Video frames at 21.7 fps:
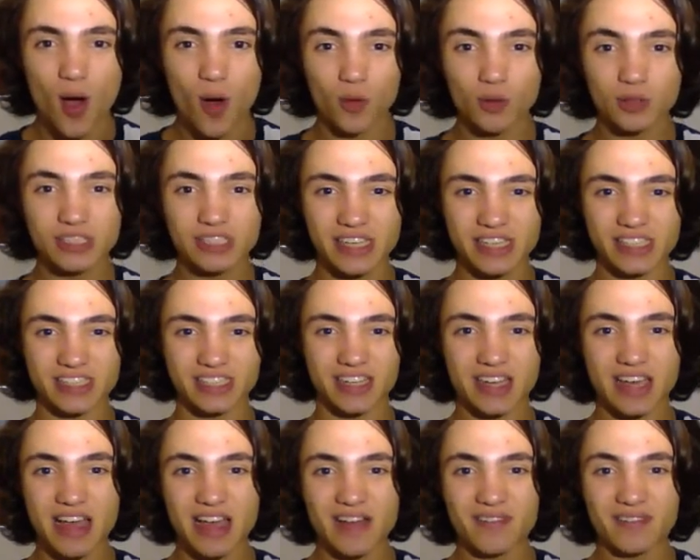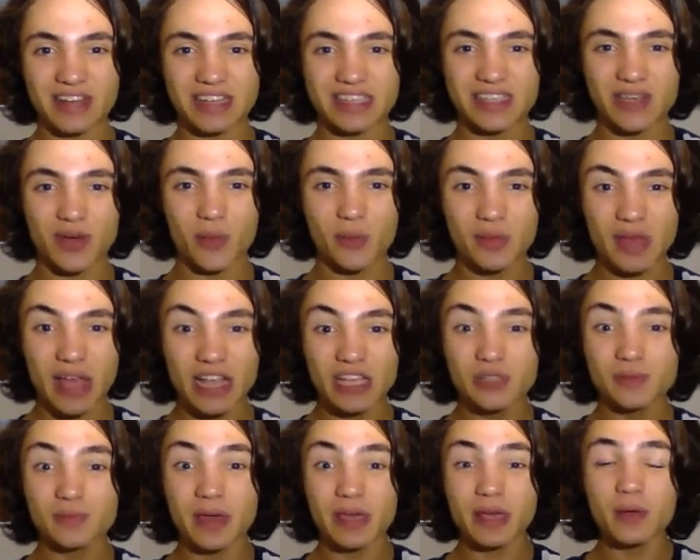Ou seja, vai ser um
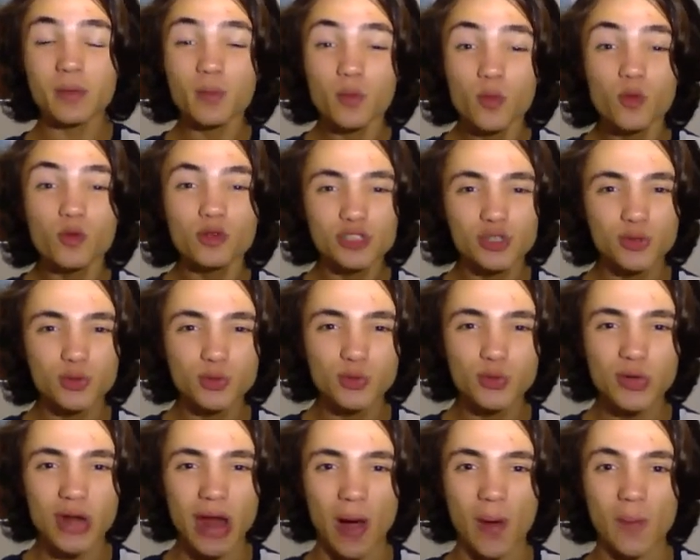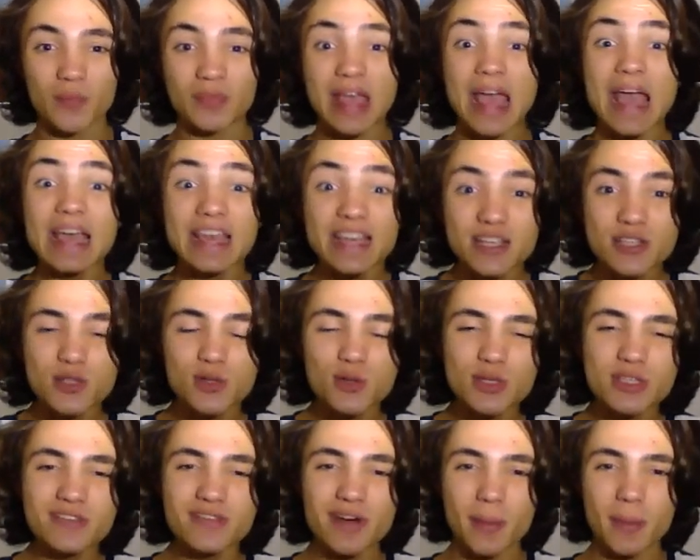ambiente bem multicultural,
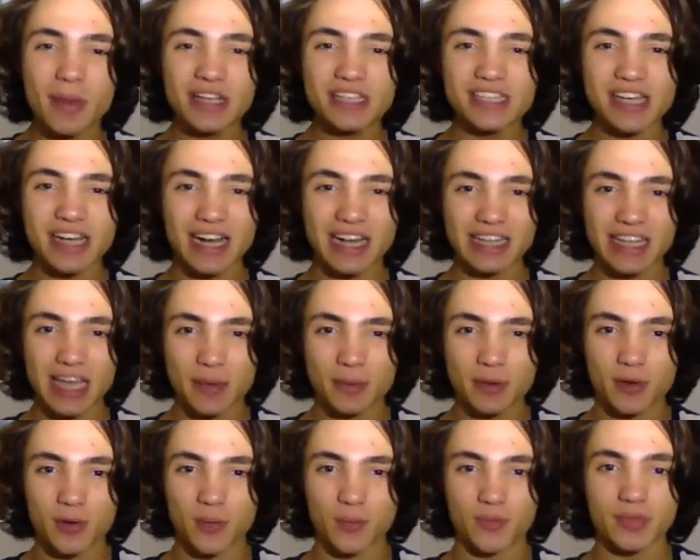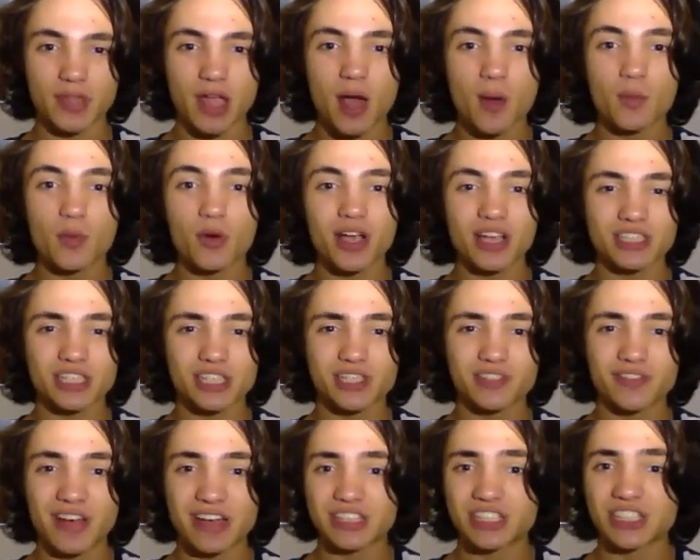exclusivamente acadêmico, porque a gente
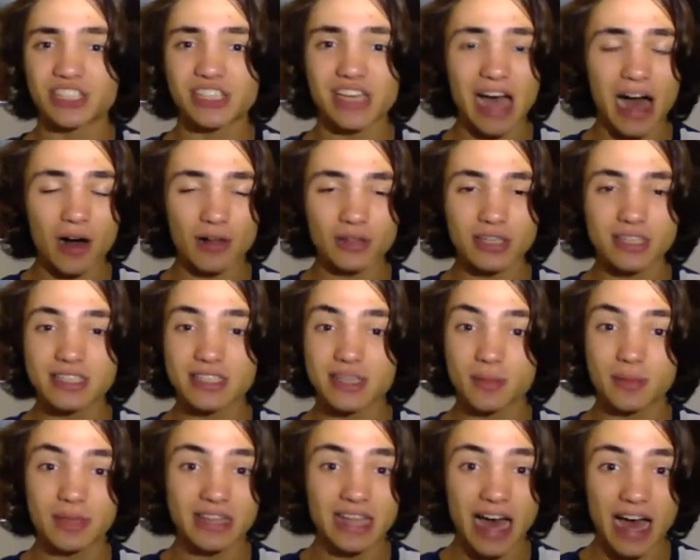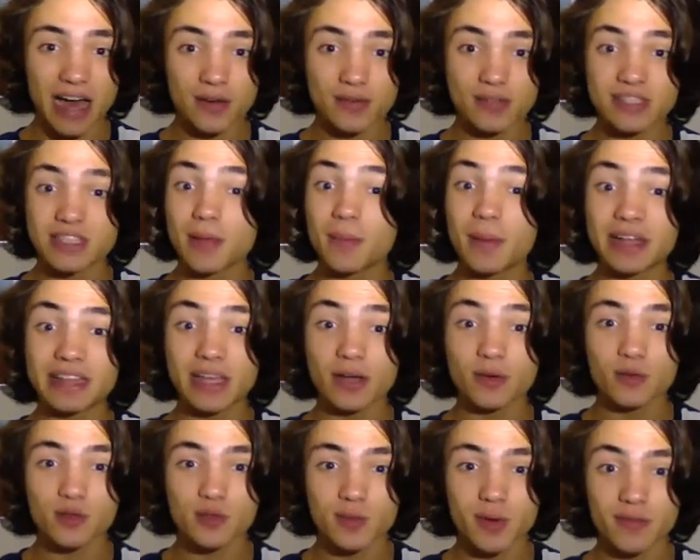vai assistir aulas, seminários, debater
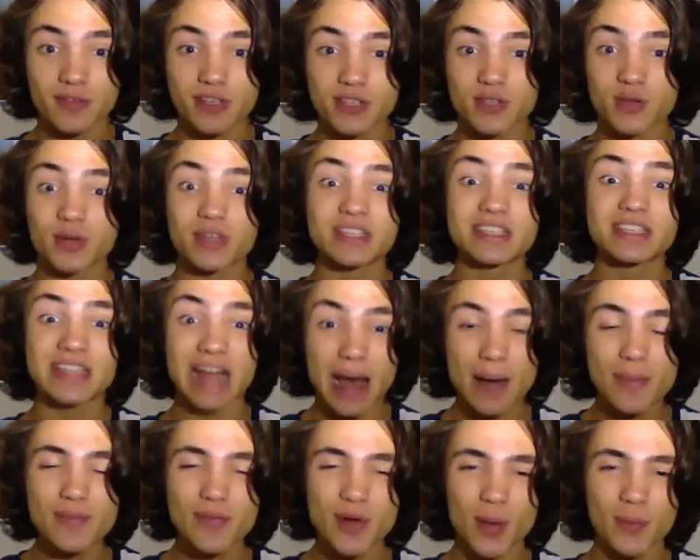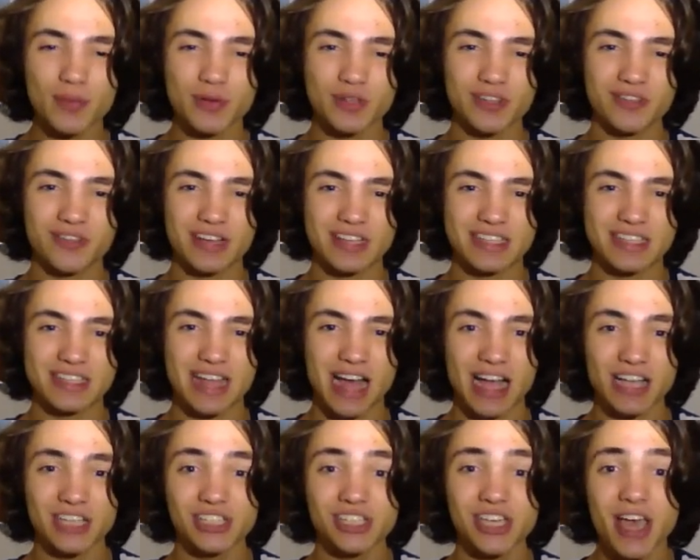com os professores da própria
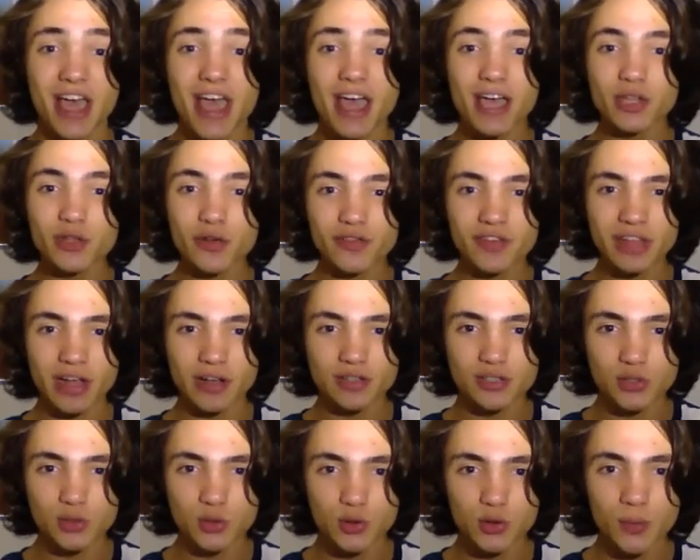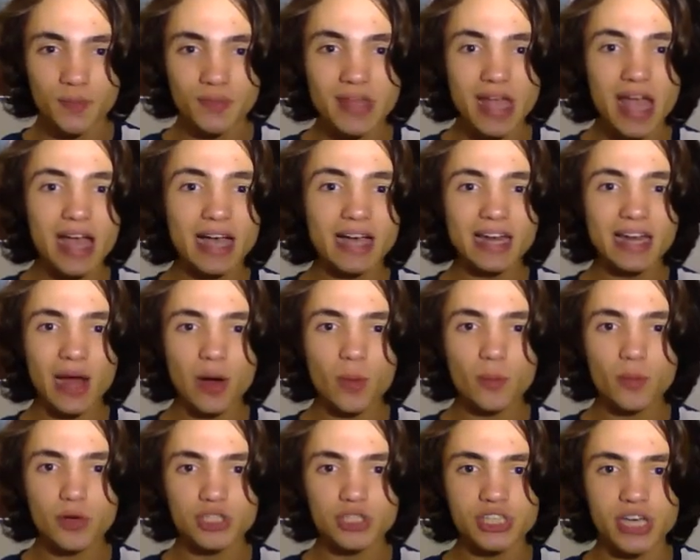universidade e, no final de tudo, criar um
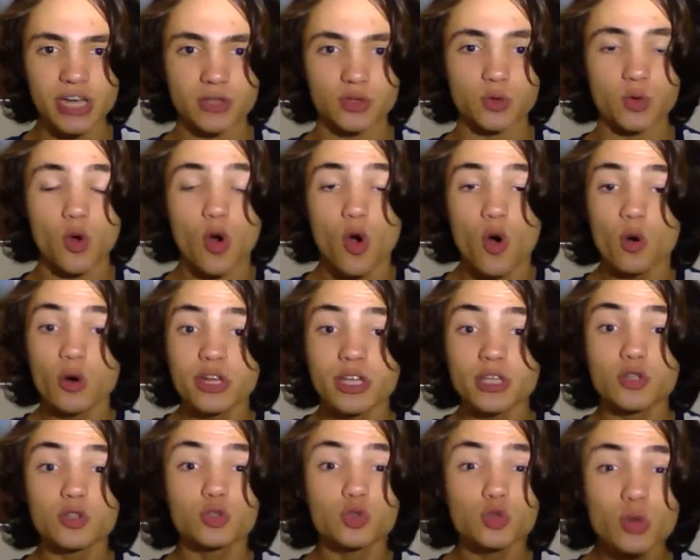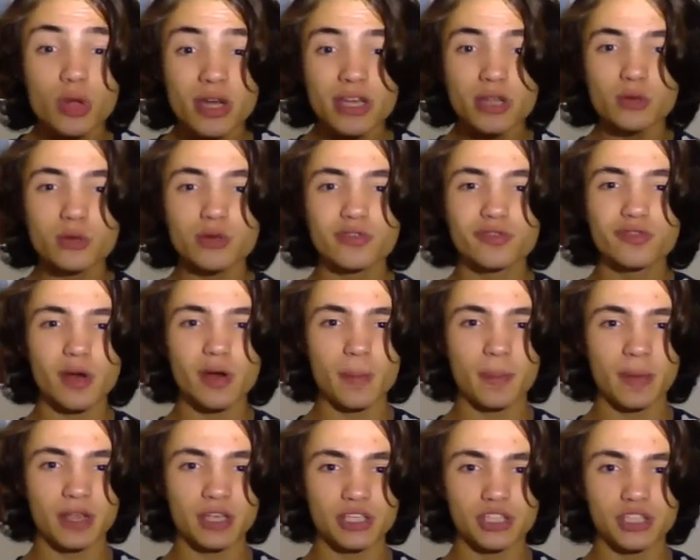projeto, unindo tudo aquilo que foi
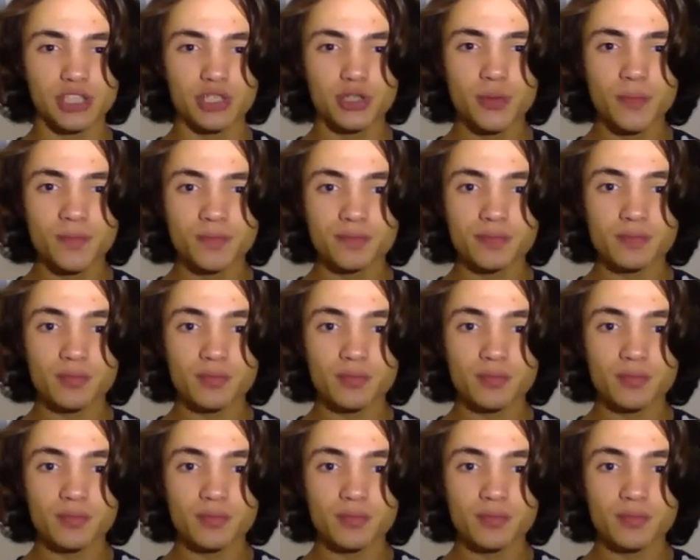aprendido